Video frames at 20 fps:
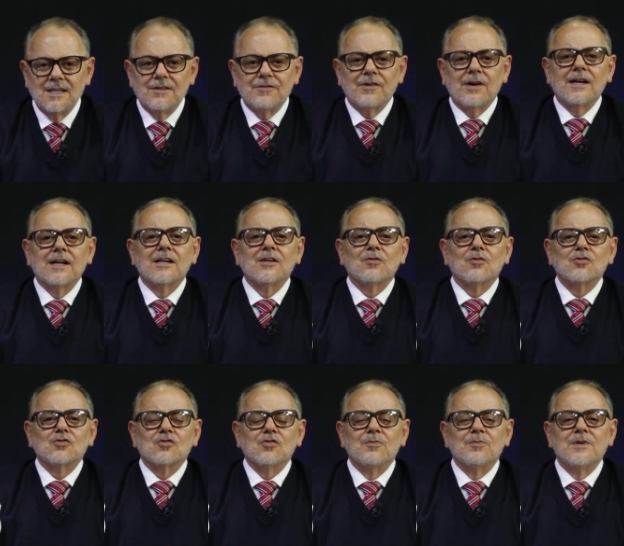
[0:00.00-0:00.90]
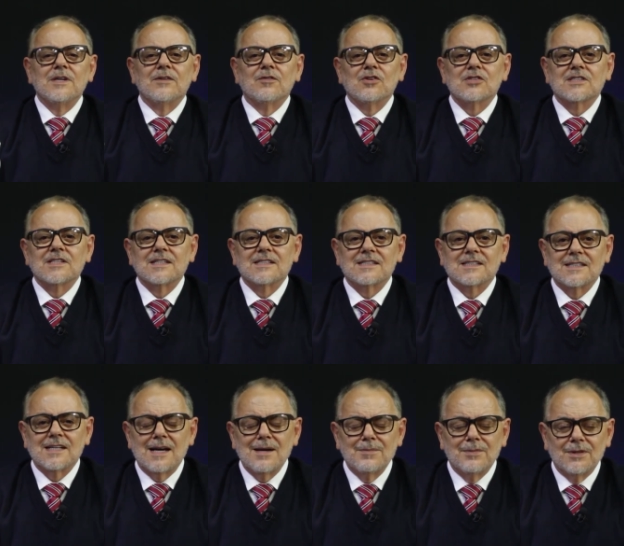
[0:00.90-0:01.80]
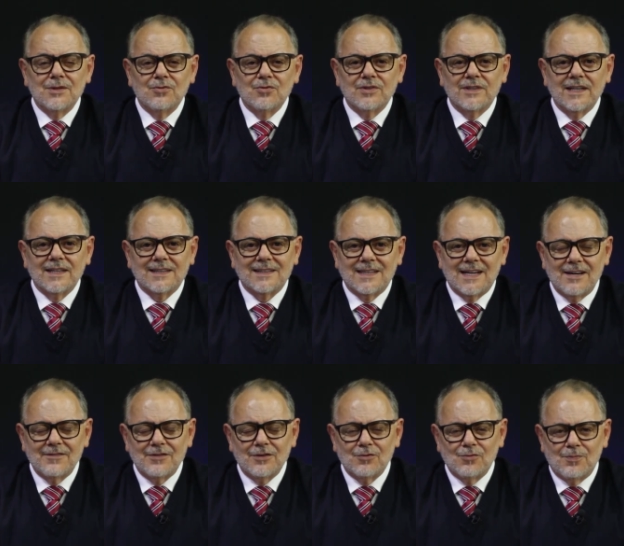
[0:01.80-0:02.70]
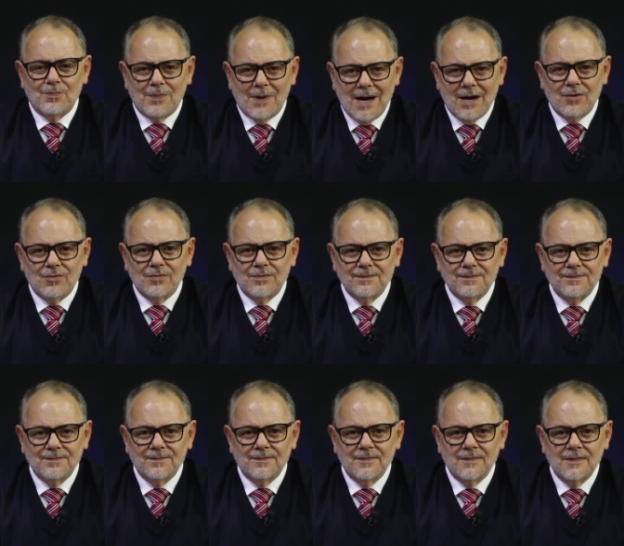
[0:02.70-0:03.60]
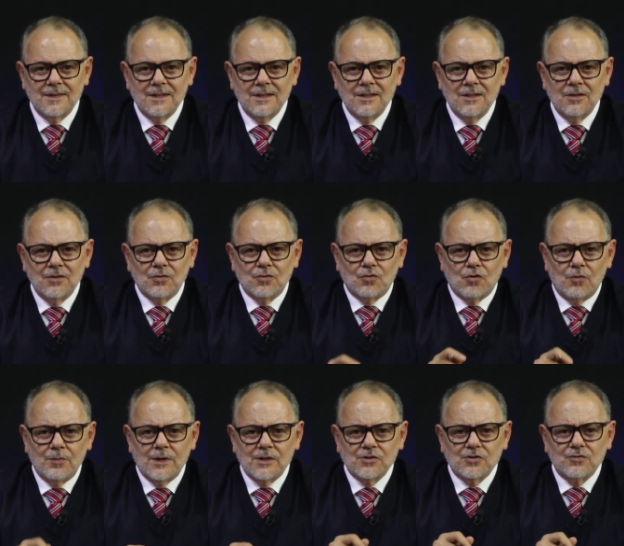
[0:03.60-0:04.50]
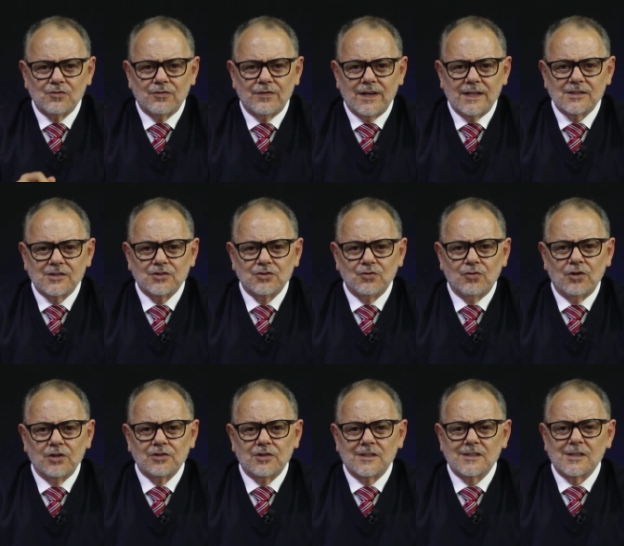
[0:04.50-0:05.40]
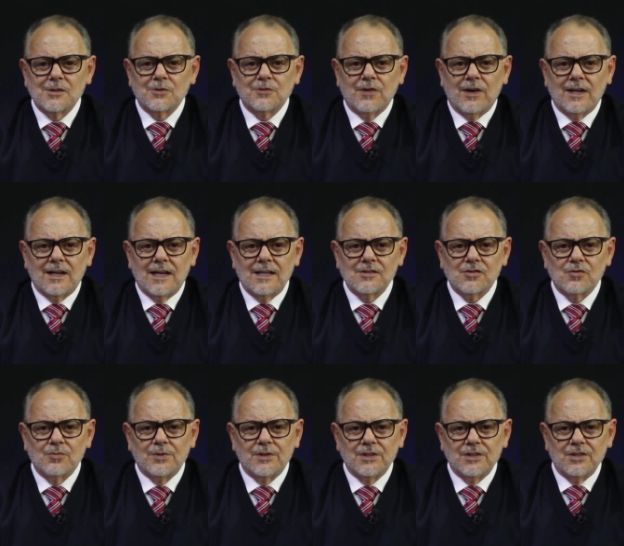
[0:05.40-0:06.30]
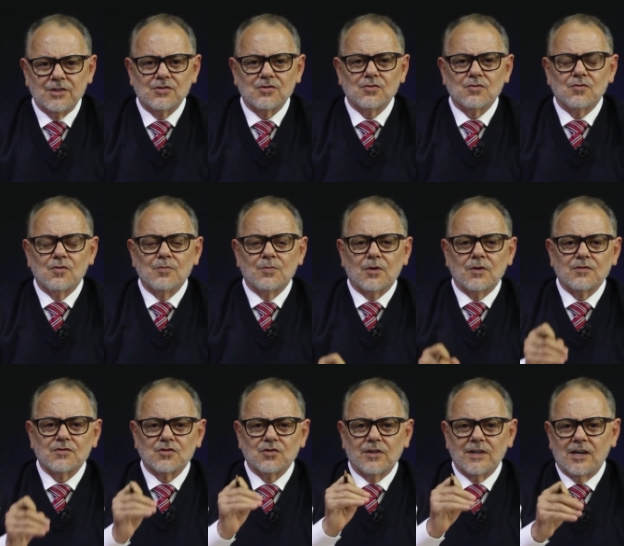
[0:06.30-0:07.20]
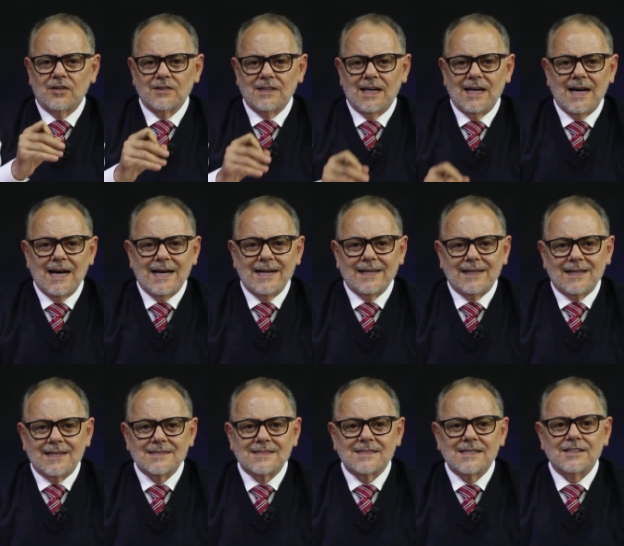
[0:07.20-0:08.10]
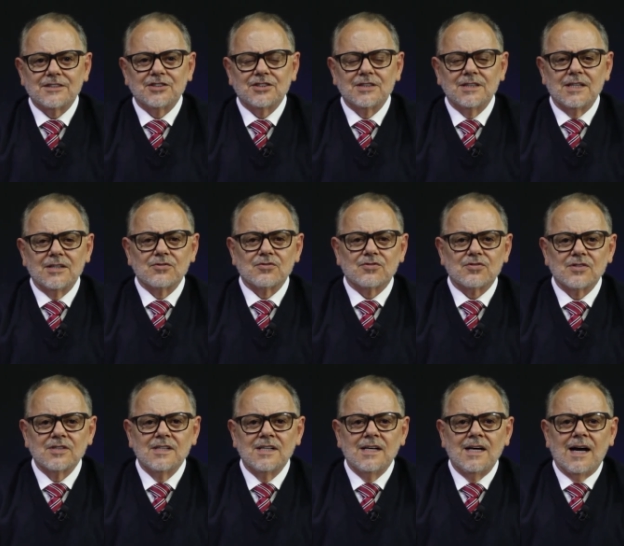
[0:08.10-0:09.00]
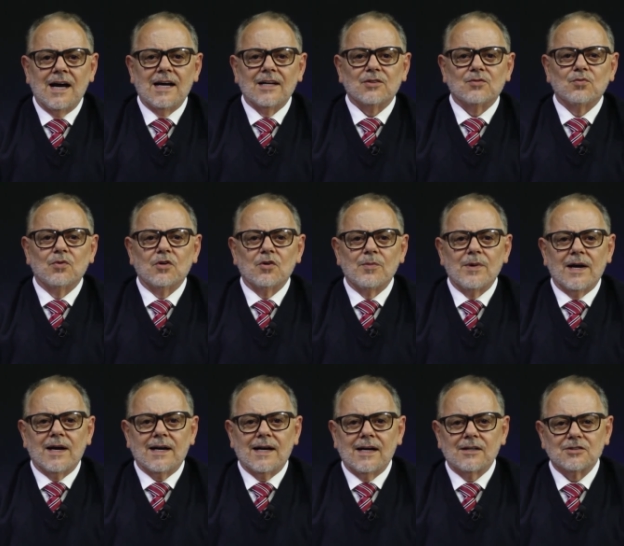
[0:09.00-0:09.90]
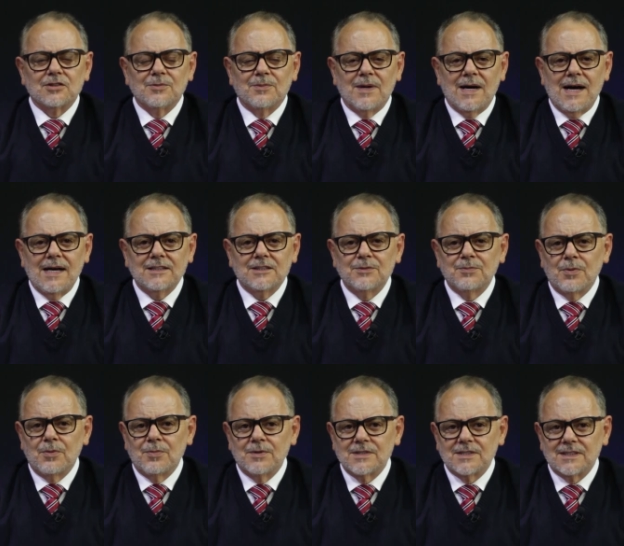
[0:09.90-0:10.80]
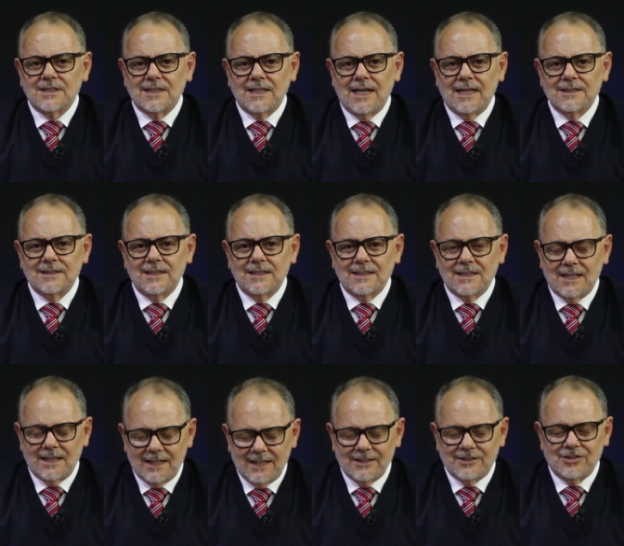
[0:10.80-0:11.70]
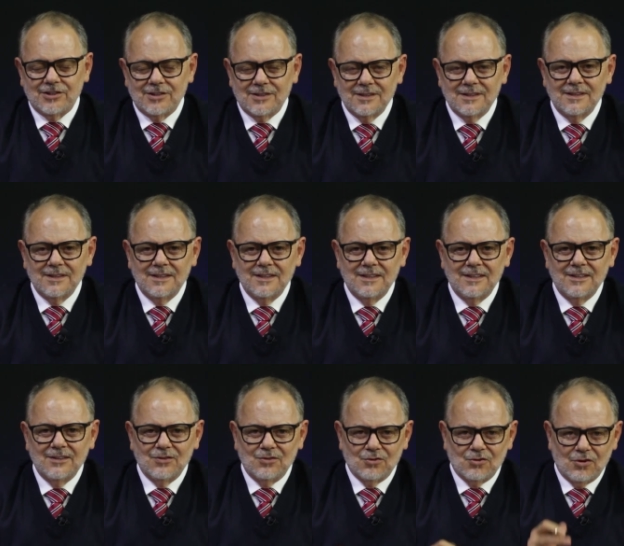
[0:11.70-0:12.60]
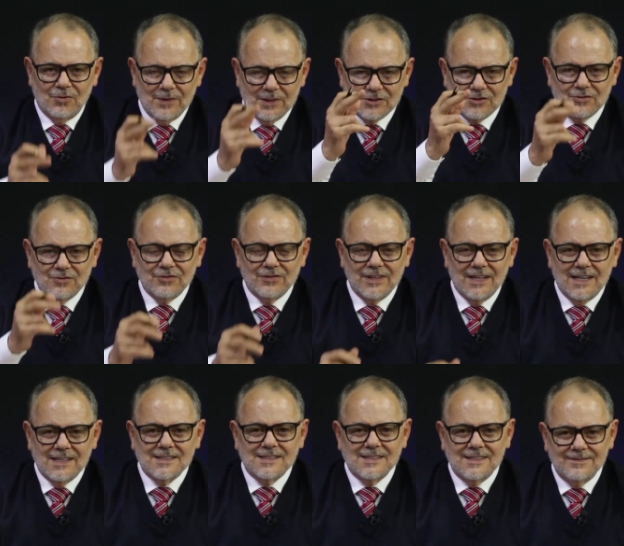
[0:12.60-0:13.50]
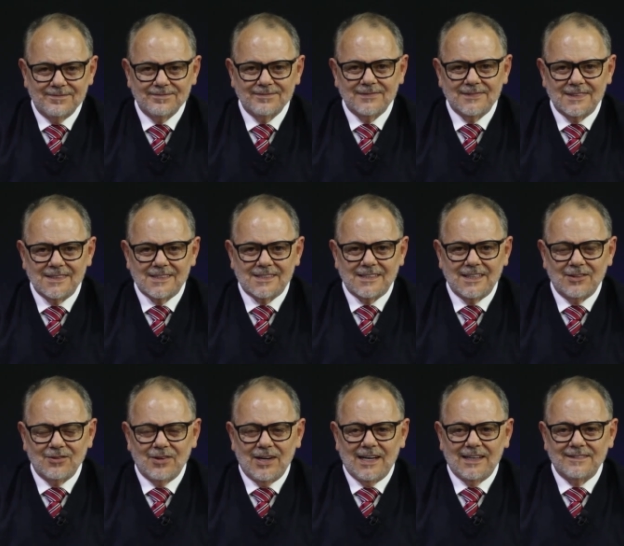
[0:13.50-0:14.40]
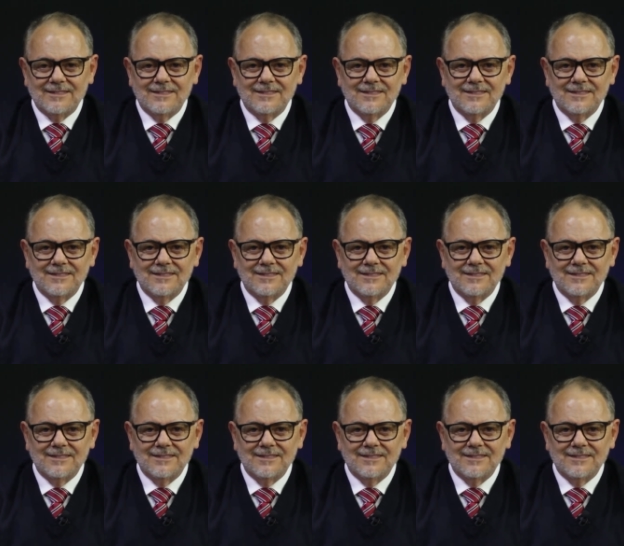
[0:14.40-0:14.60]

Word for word: E falando em consumir, você sabe o que é tráfego pago? No começo de conversa de hoje, nós vamos falar sobre isso com um profissional da área que há sete anos atua no mercado de marketing e publicidade na internet. O começo de conversa está no ar.